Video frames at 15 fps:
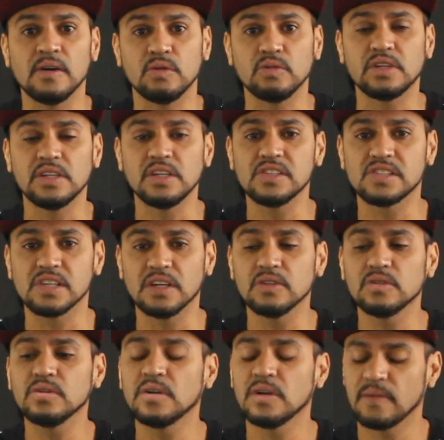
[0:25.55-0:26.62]

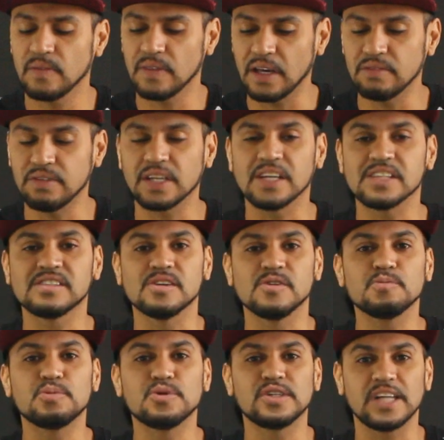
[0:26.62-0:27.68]
utilizando
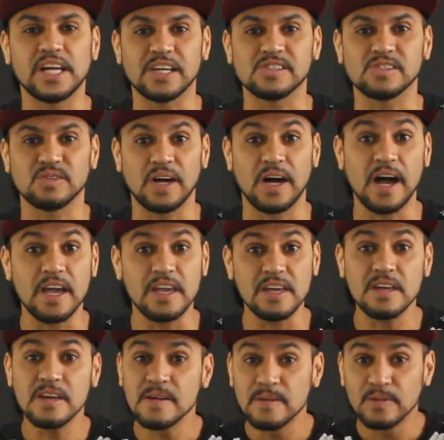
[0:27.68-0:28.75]
navegação por gesto
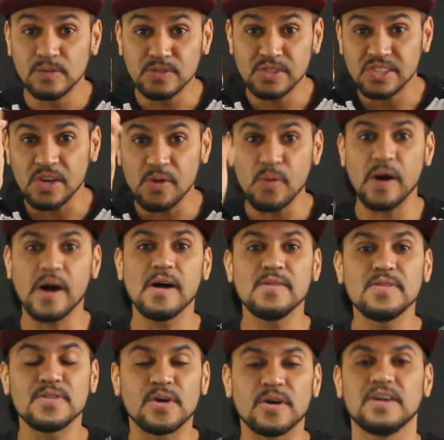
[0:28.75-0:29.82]
aí no seu
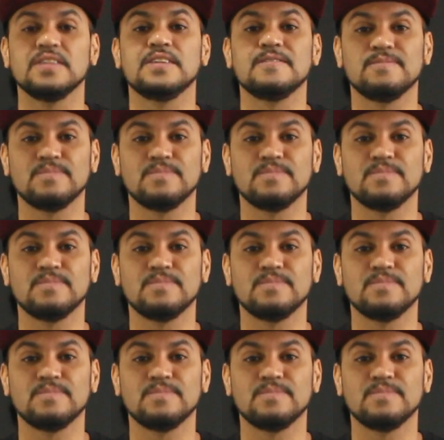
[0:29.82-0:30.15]
Android.